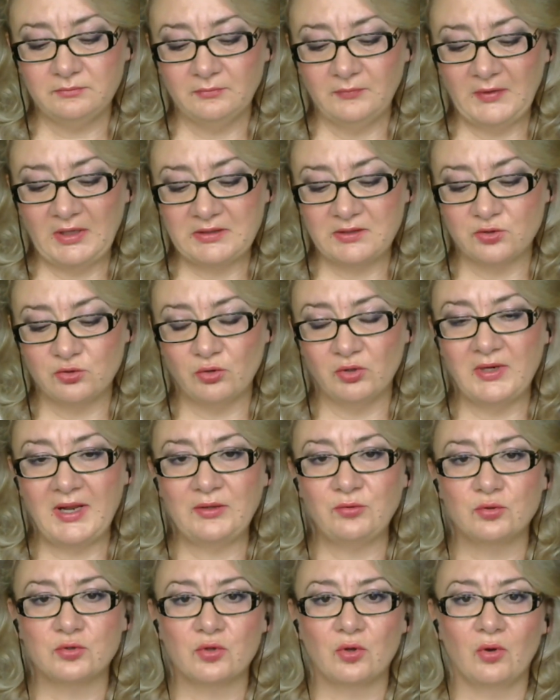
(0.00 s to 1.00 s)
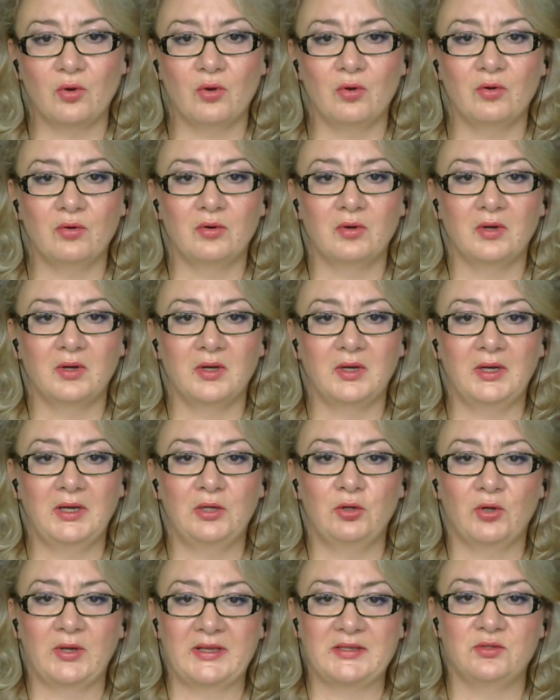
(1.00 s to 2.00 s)
ce jour-là, nous aurons
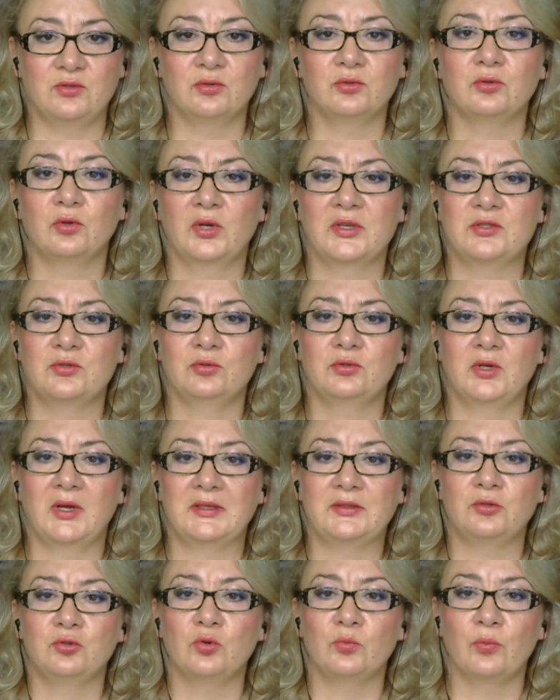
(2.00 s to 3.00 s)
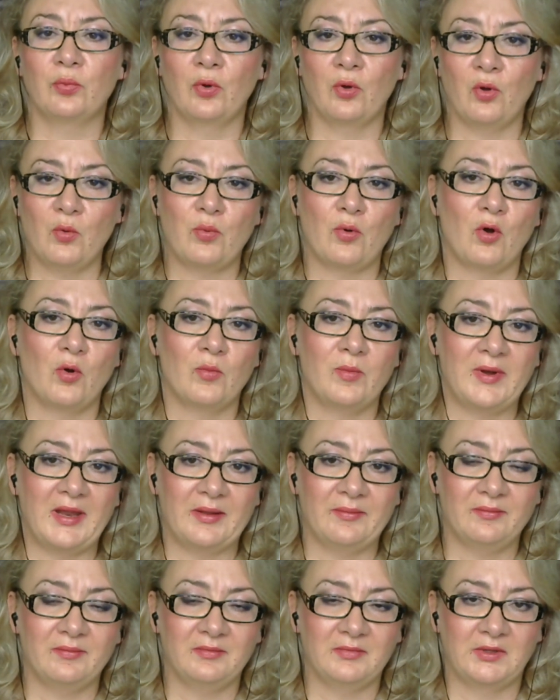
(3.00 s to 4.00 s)
l'occasion de résoudre de nombreux
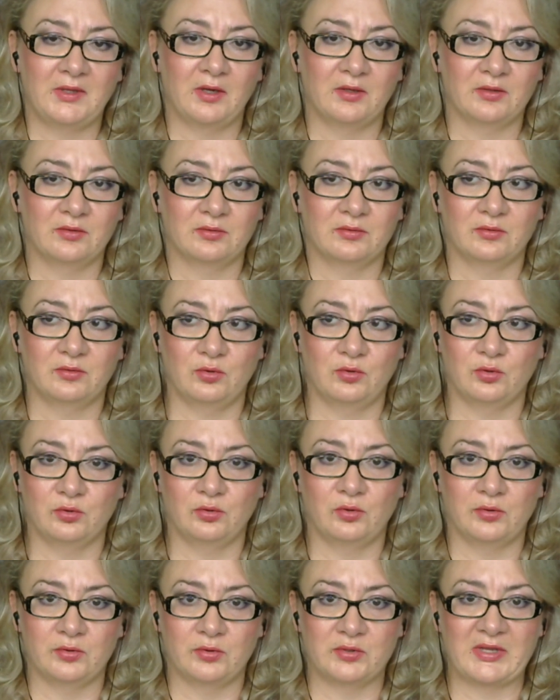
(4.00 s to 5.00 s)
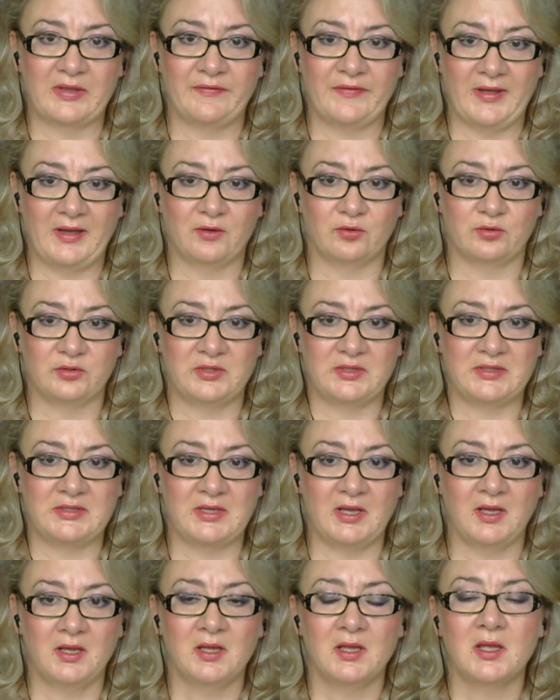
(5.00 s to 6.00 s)
problèmes dans, nos affaires
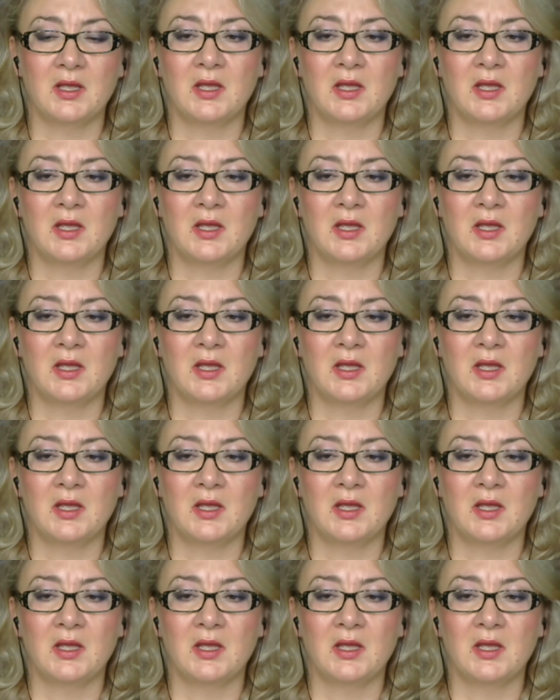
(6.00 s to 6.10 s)
quotidiennes.